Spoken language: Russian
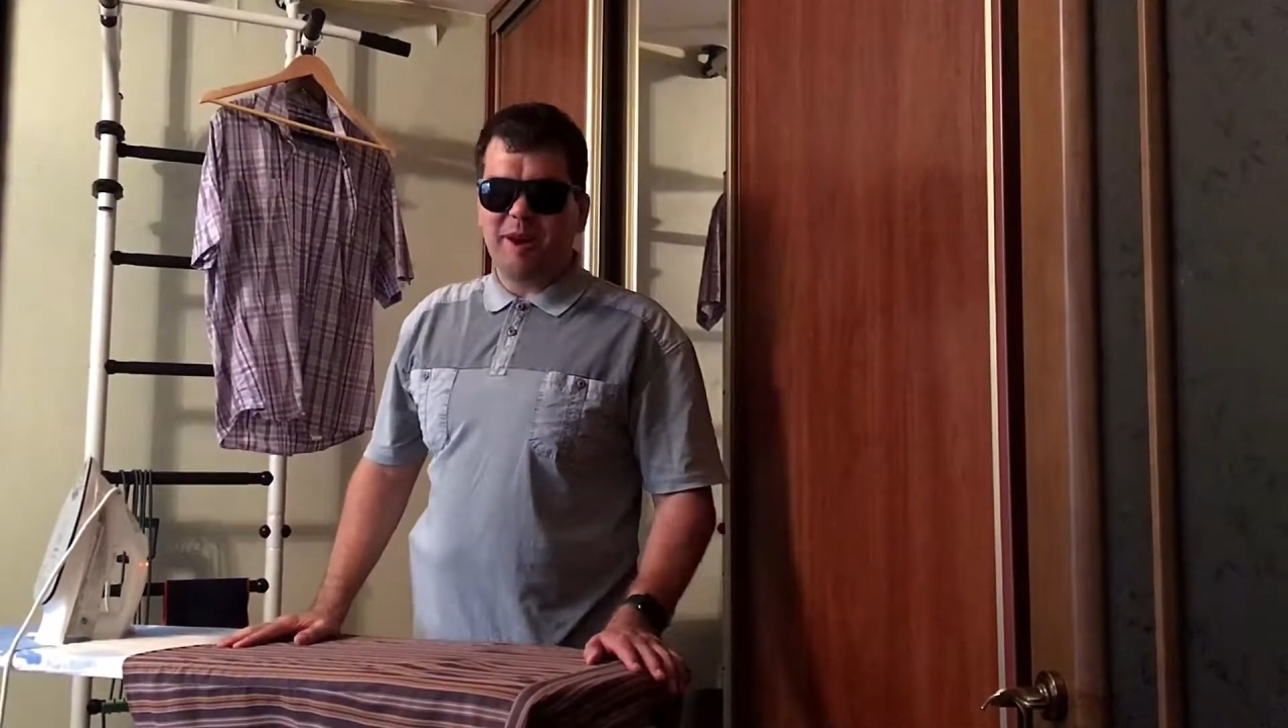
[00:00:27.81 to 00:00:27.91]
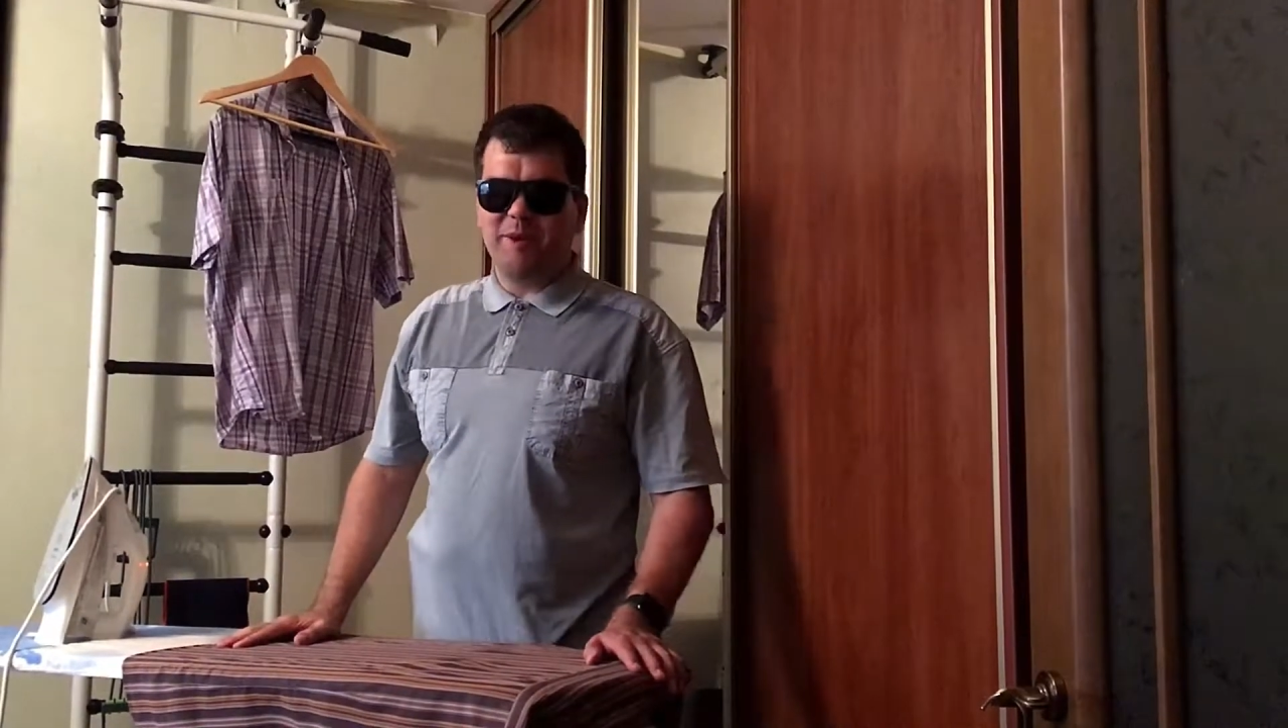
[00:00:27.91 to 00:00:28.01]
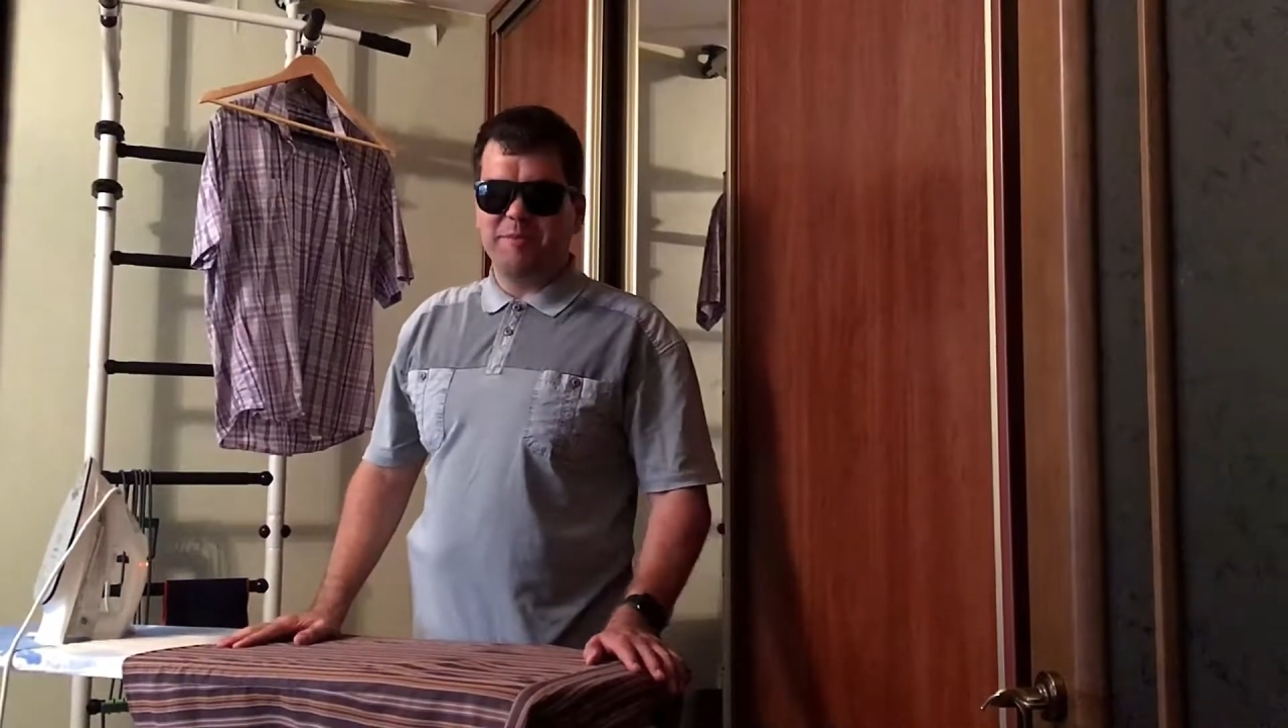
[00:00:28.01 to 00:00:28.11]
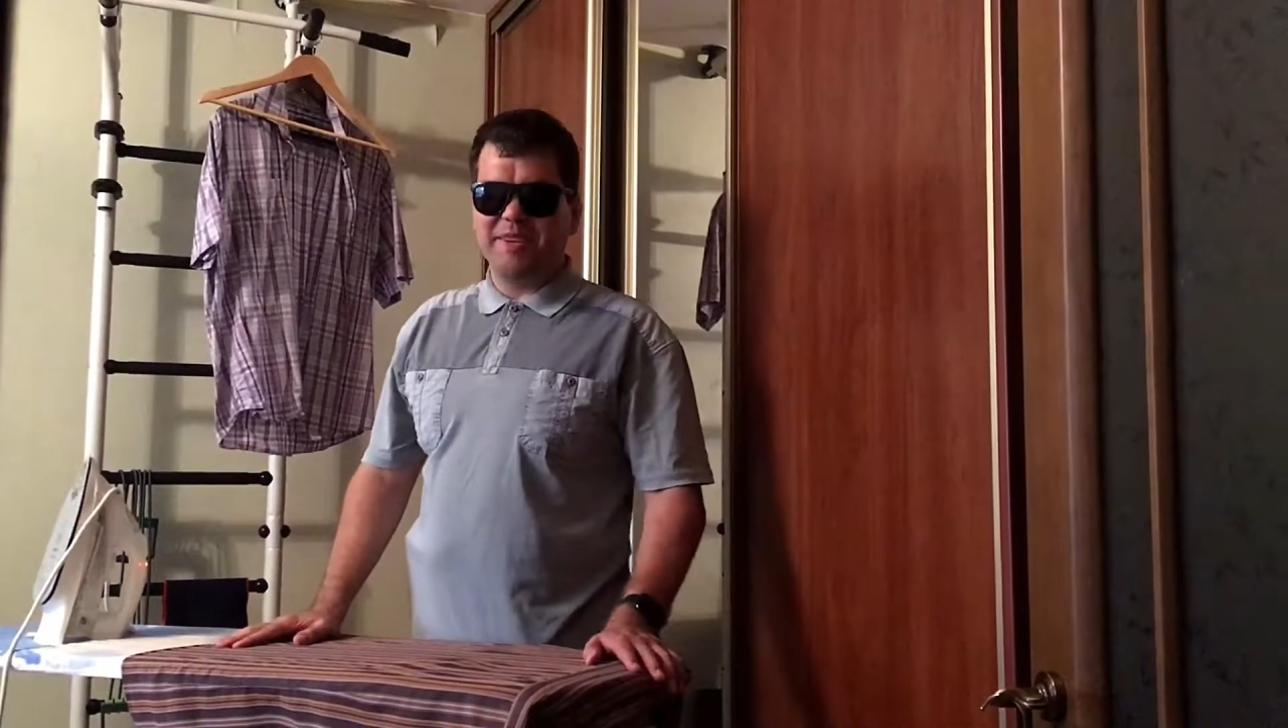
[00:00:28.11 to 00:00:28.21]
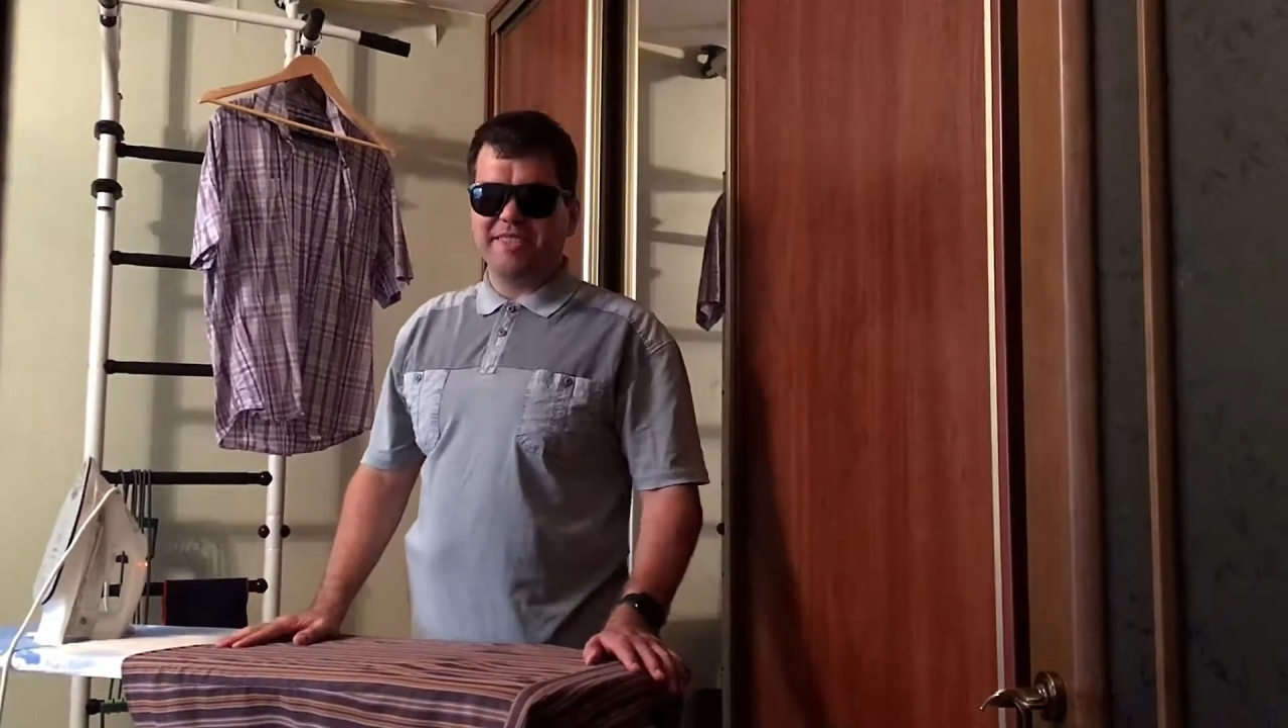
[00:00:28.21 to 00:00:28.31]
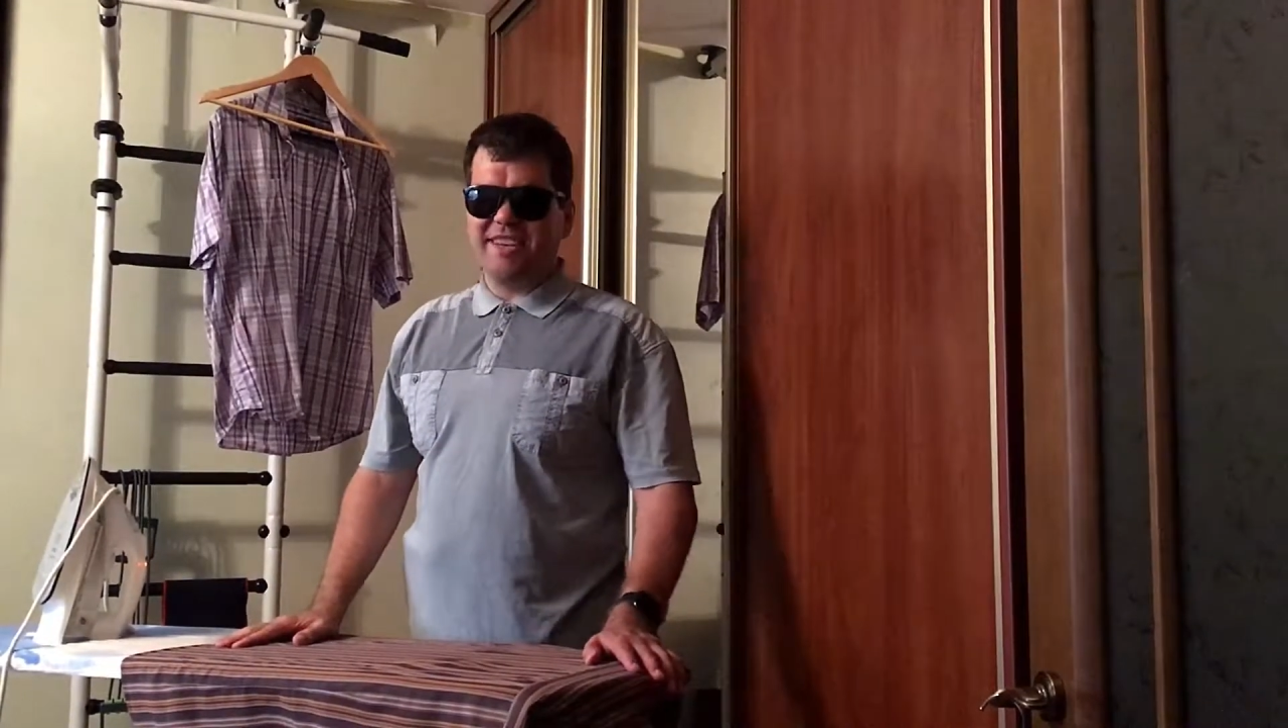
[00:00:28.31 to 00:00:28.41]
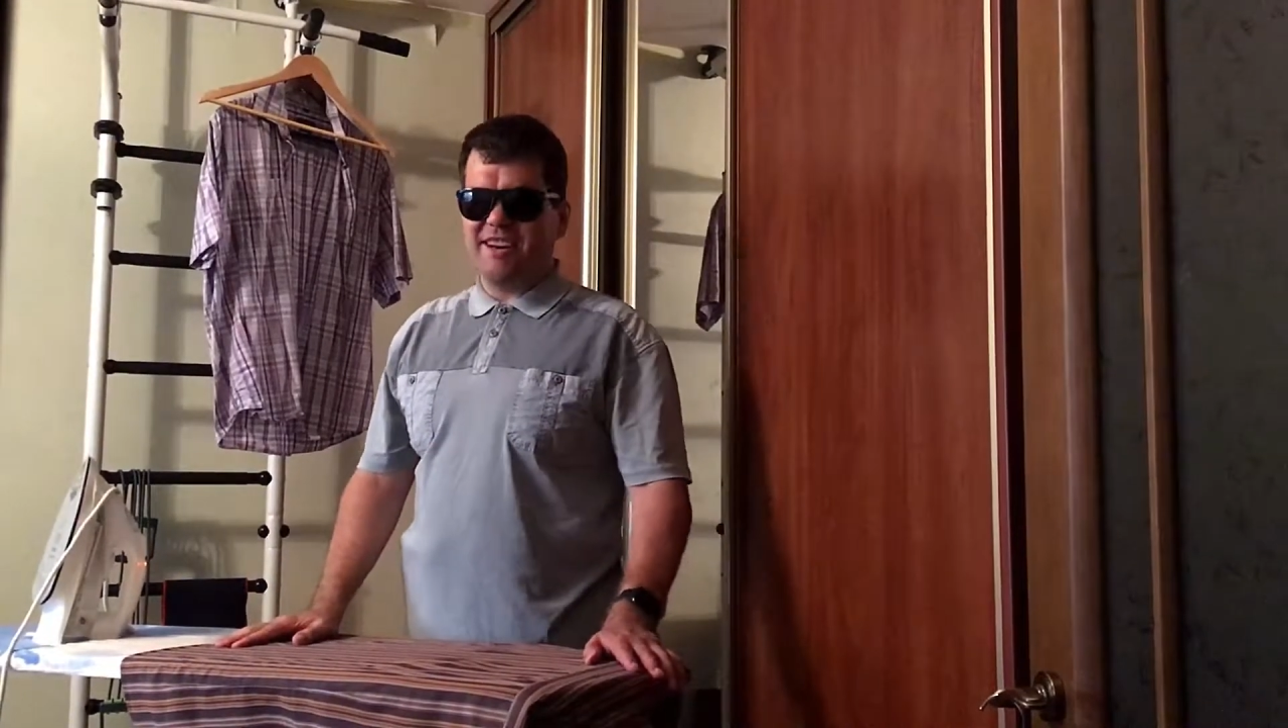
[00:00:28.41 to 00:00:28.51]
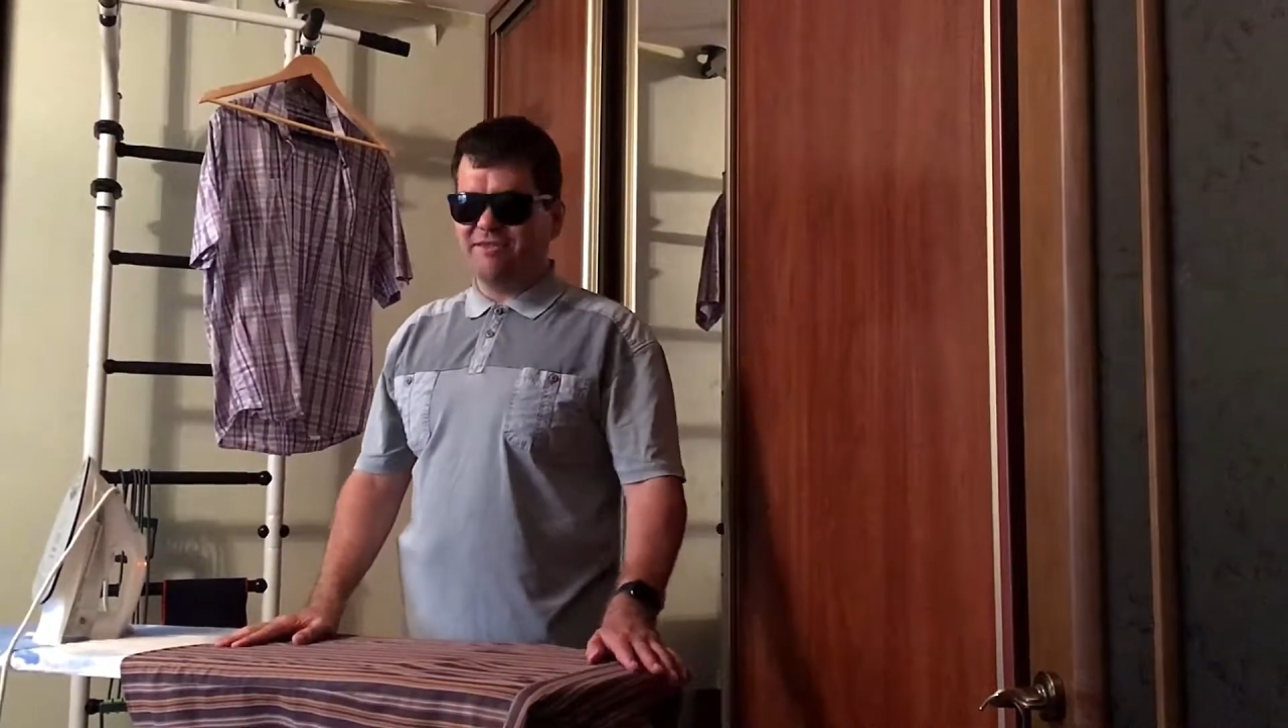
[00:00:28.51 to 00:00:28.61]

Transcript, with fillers: огромное за